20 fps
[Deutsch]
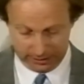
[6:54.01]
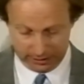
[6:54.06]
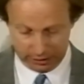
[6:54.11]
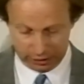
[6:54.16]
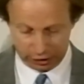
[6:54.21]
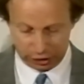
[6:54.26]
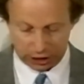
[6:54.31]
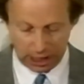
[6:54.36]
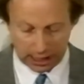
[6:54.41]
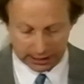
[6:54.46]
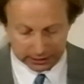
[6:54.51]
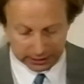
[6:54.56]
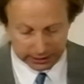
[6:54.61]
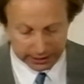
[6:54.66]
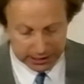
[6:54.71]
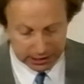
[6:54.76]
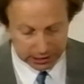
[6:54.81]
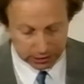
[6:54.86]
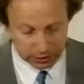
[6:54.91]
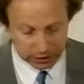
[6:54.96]
Statt
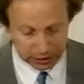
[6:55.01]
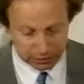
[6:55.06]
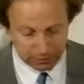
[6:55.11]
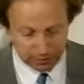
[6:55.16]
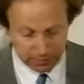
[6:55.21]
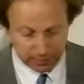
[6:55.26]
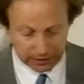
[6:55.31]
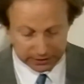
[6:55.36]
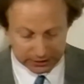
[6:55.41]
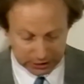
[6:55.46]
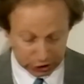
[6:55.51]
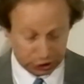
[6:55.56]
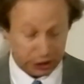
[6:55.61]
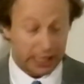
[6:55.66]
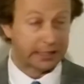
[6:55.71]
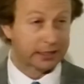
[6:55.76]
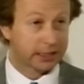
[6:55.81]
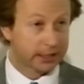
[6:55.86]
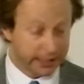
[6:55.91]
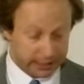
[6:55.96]
Christus,
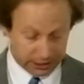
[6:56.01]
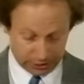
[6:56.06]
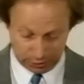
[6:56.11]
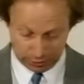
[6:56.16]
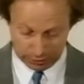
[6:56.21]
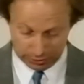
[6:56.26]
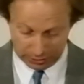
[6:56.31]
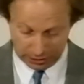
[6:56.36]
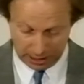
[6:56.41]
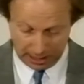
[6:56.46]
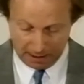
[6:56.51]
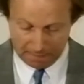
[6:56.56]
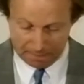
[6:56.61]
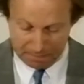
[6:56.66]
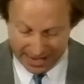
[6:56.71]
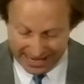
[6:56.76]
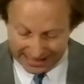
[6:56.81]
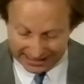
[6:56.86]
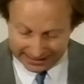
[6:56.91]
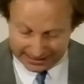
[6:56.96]
statt Christus
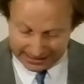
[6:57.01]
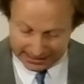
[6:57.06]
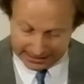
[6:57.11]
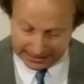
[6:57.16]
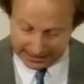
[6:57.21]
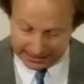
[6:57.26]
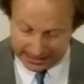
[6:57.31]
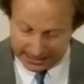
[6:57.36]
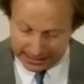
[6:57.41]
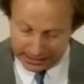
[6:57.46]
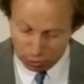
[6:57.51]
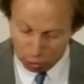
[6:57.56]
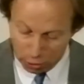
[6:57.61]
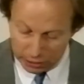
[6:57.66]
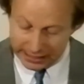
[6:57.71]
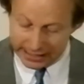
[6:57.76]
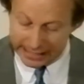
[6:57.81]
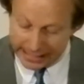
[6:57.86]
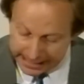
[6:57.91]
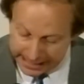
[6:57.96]
beteten sie
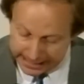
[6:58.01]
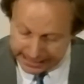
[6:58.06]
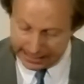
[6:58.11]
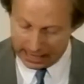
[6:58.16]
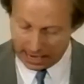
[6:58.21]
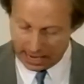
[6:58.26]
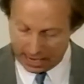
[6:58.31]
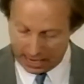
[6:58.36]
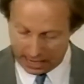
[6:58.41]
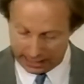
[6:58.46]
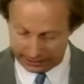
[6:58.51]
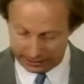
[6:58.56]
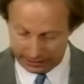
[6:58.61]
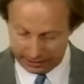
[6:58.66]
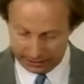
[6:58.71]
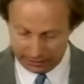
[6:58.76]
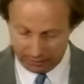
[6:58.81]
nun ihn an,